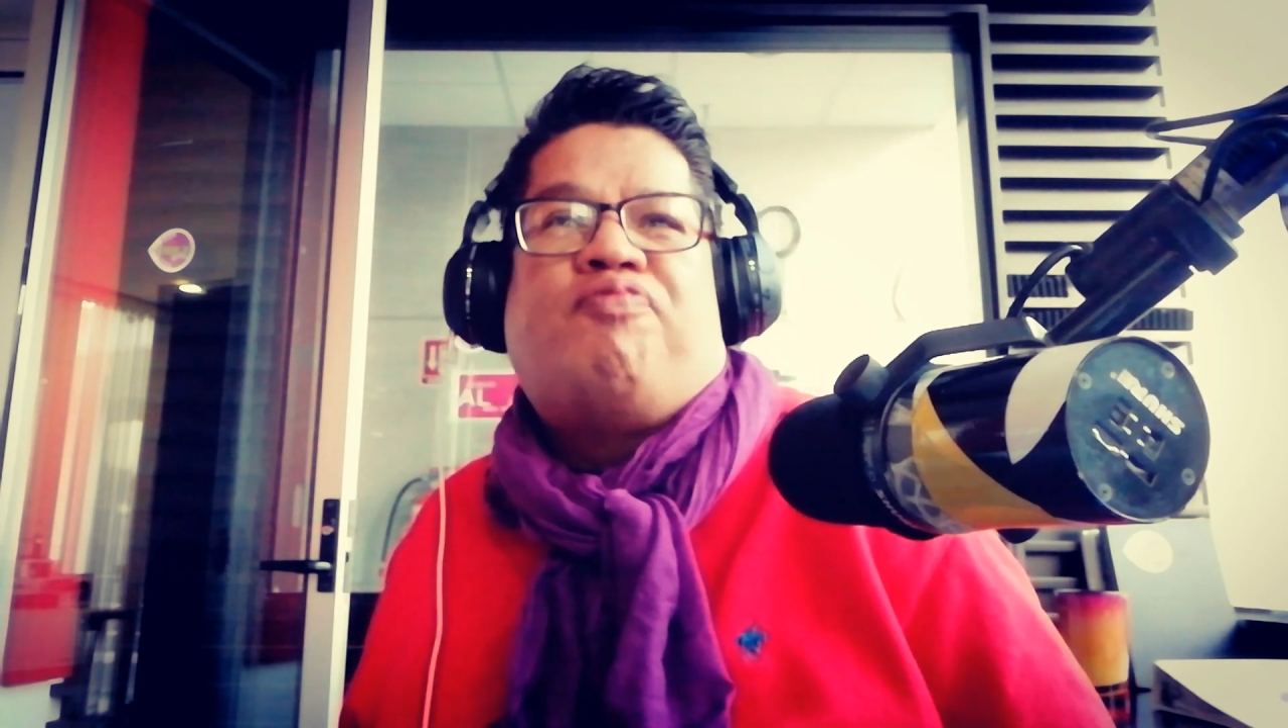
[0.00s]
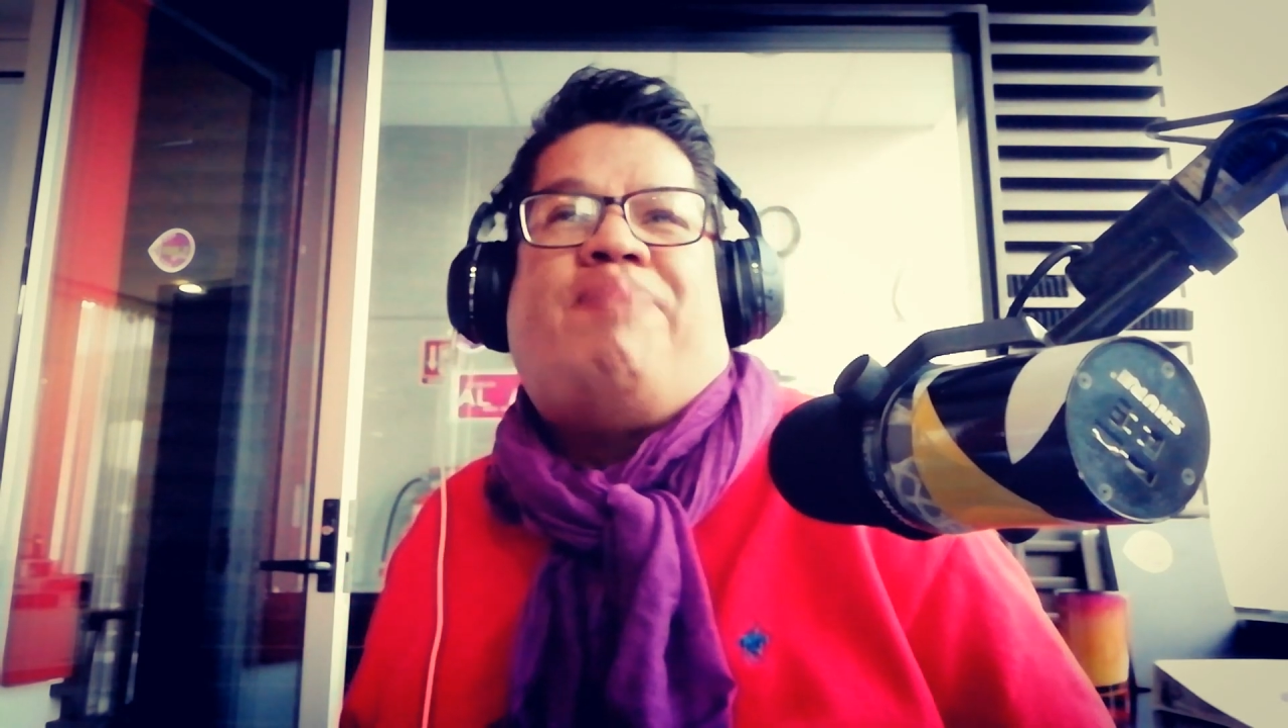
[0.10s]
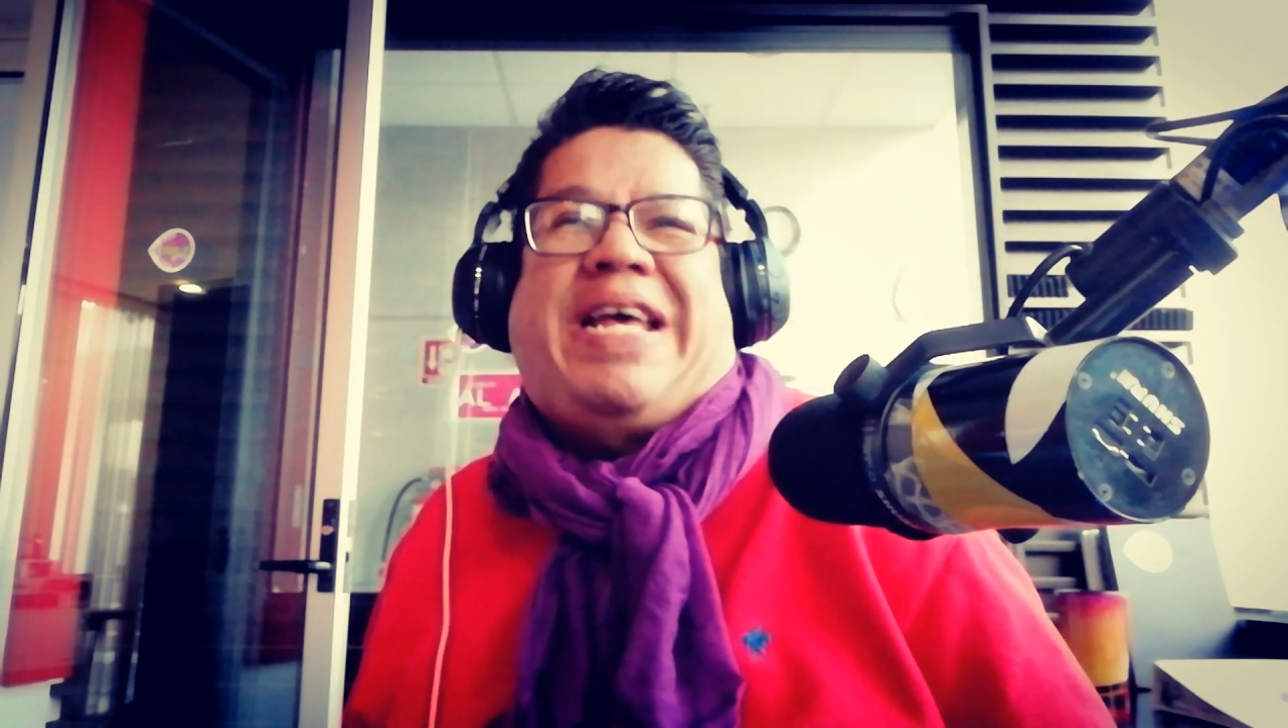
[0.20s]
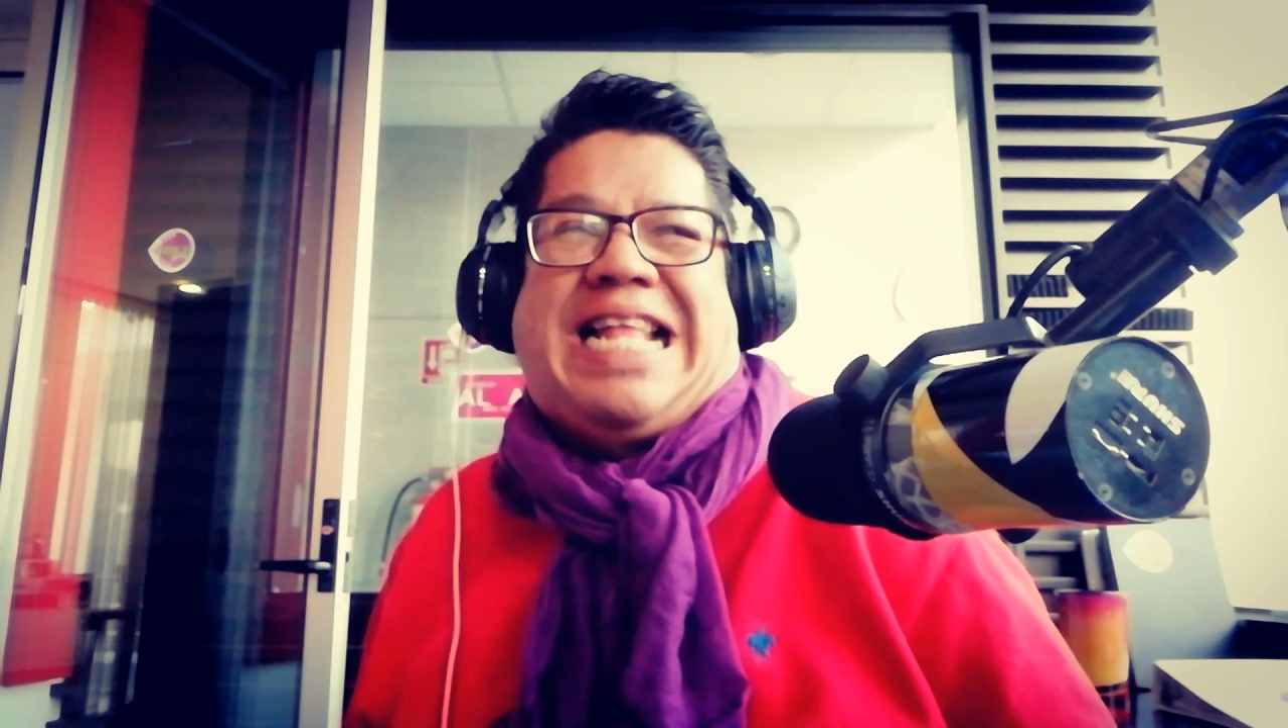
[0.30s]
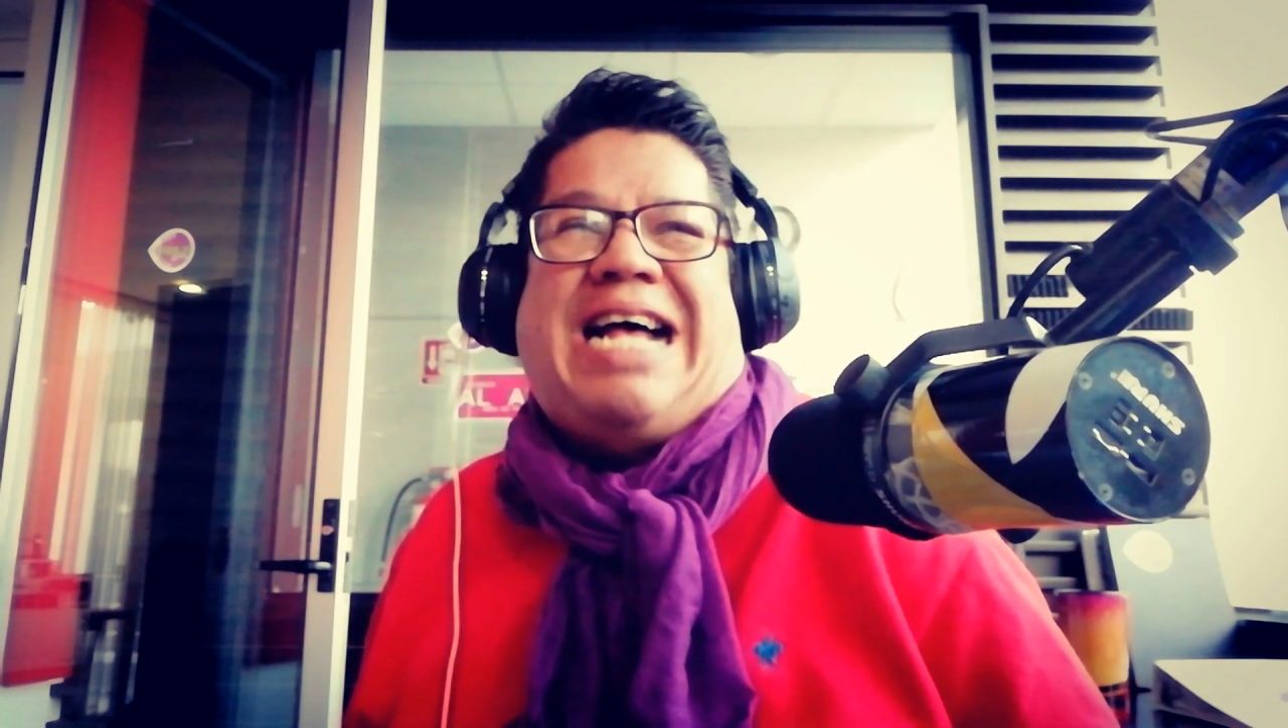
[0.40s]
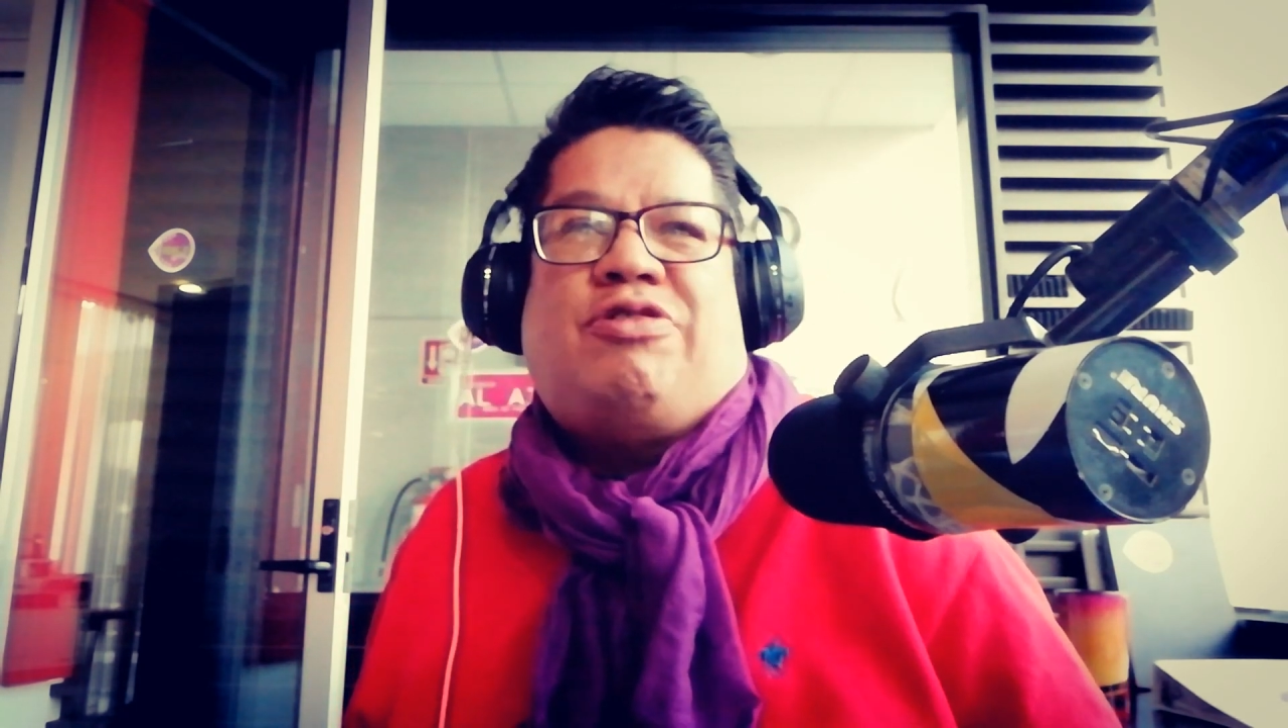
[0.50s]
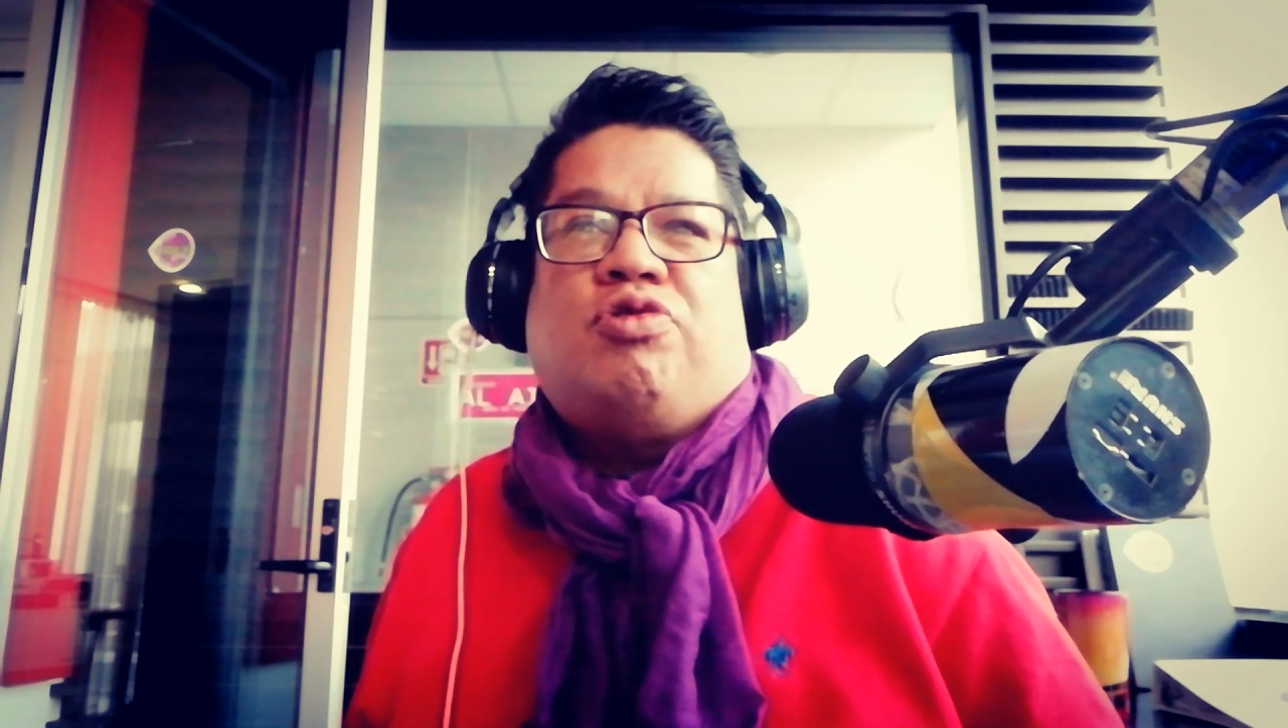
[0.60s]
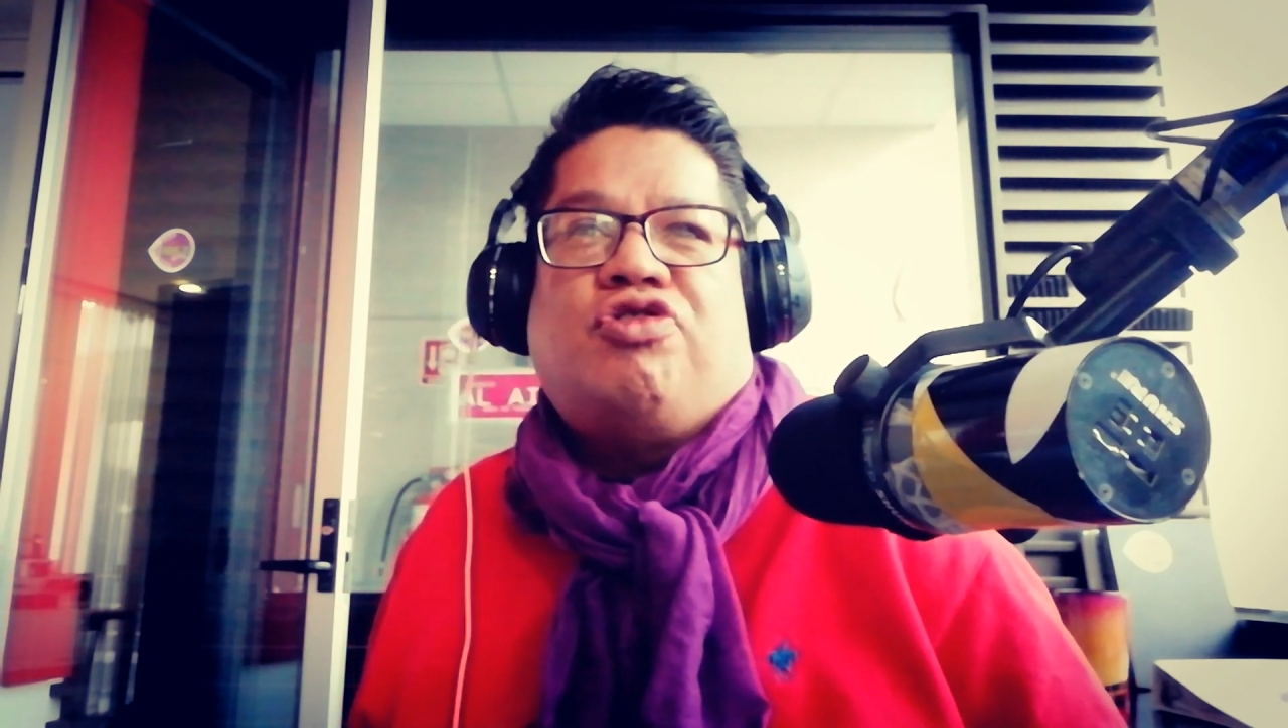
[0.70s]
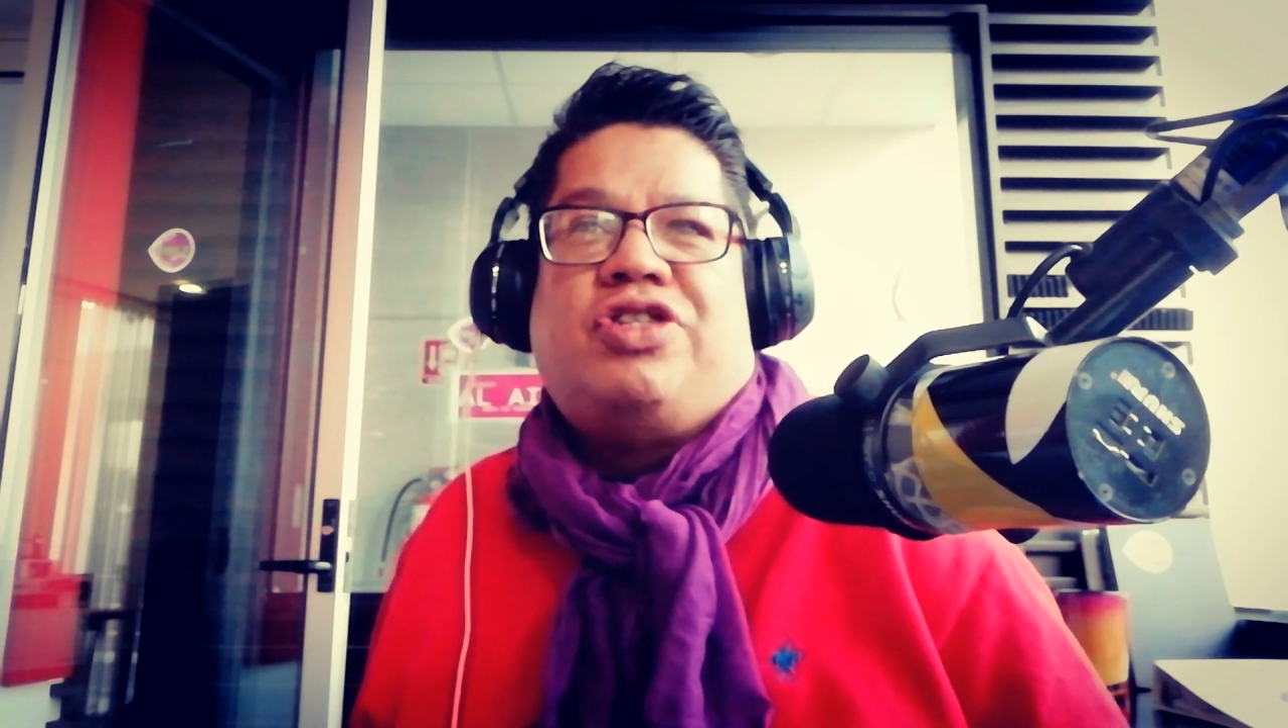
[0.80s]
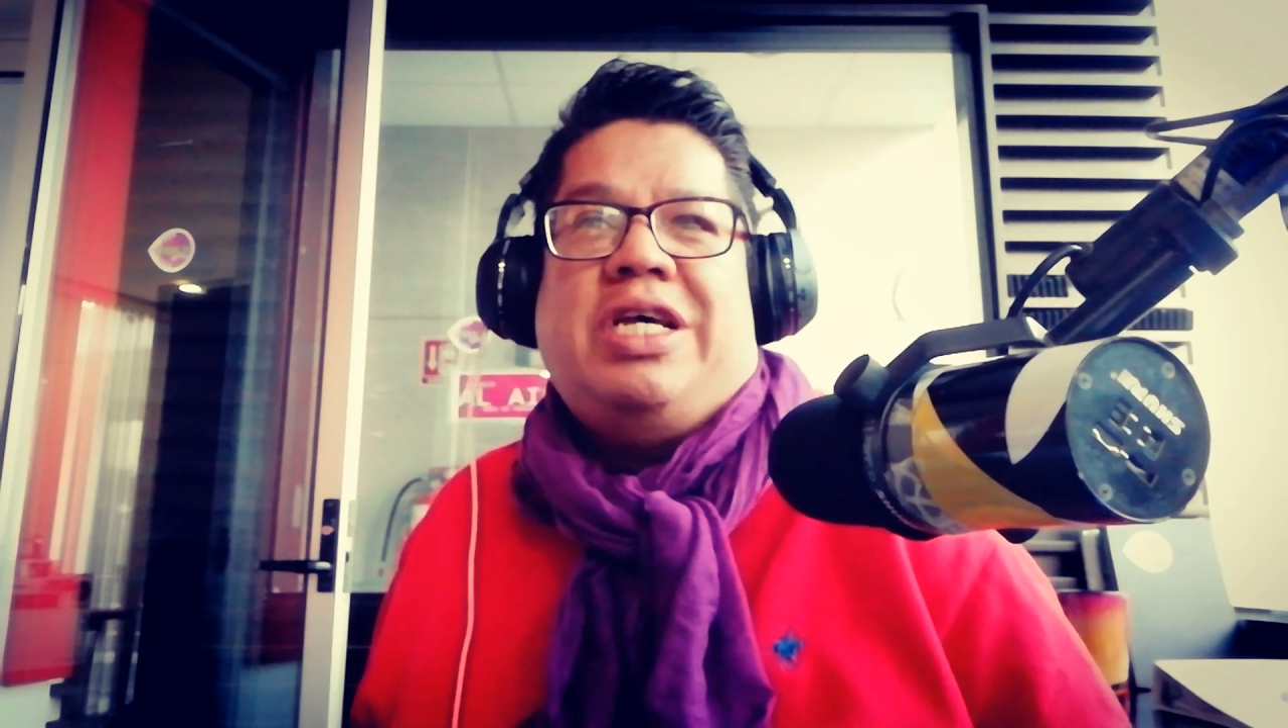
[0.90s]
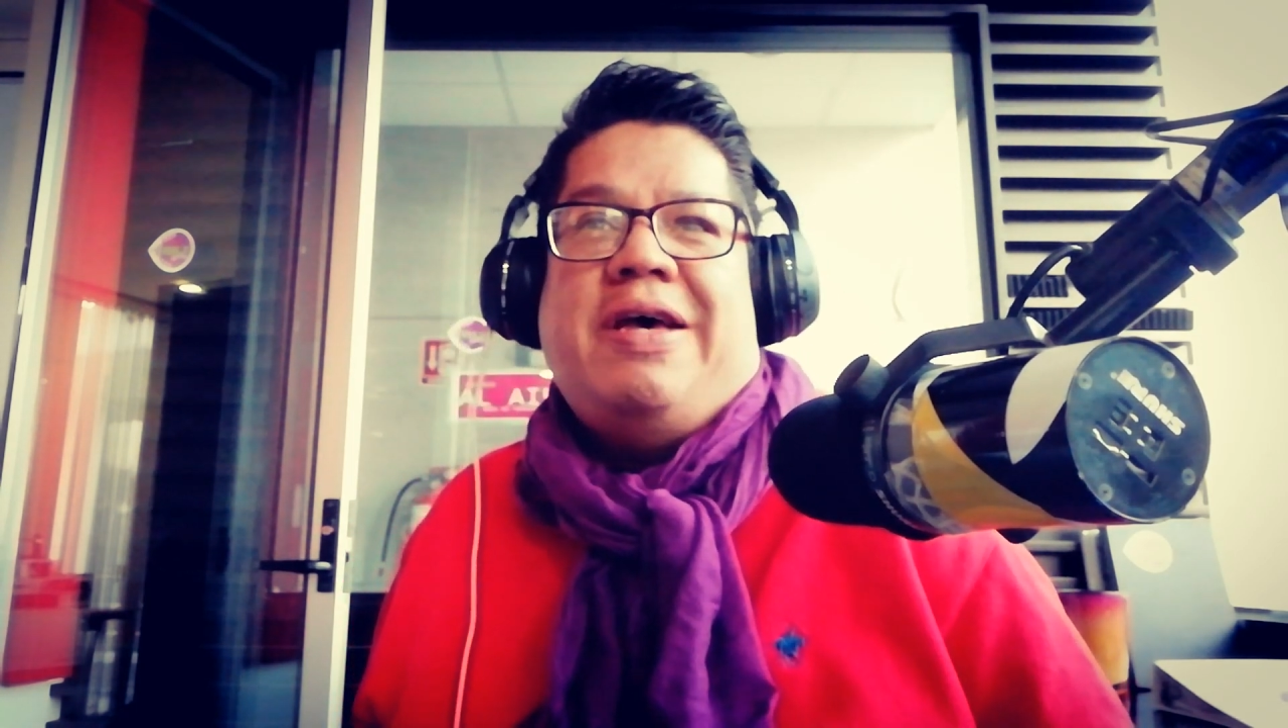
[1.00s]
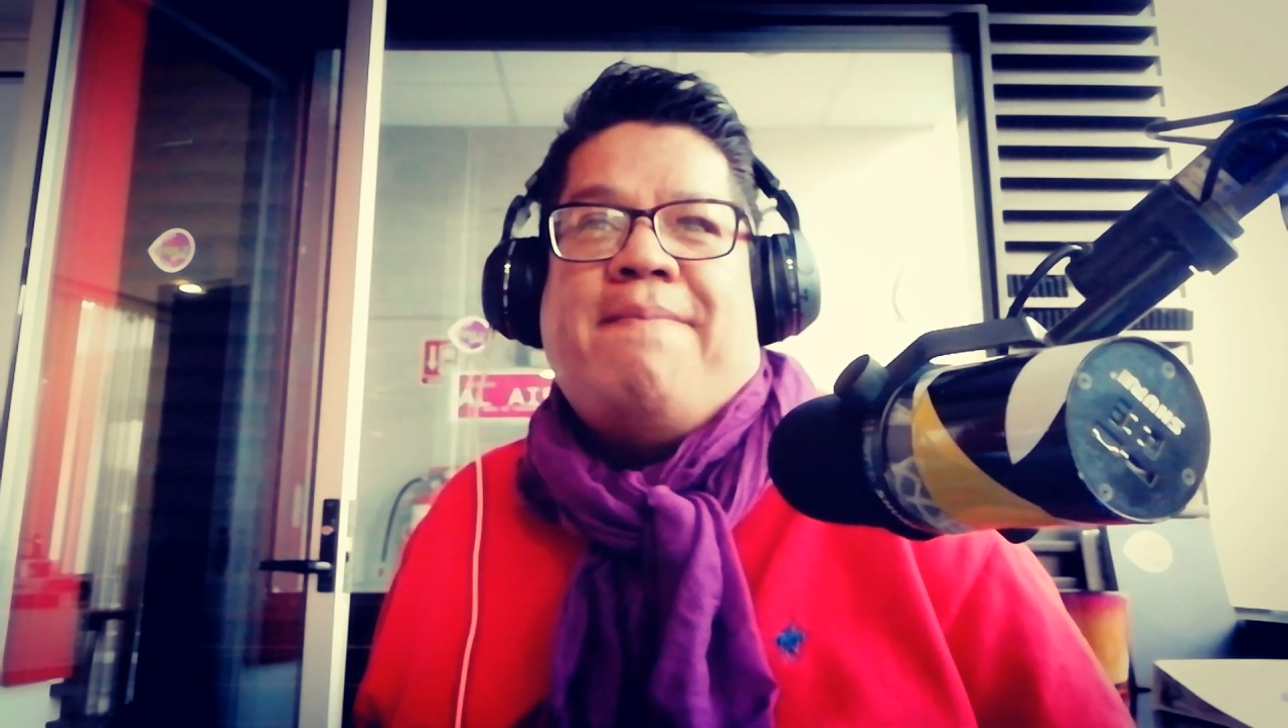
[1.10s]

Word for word: pedazos,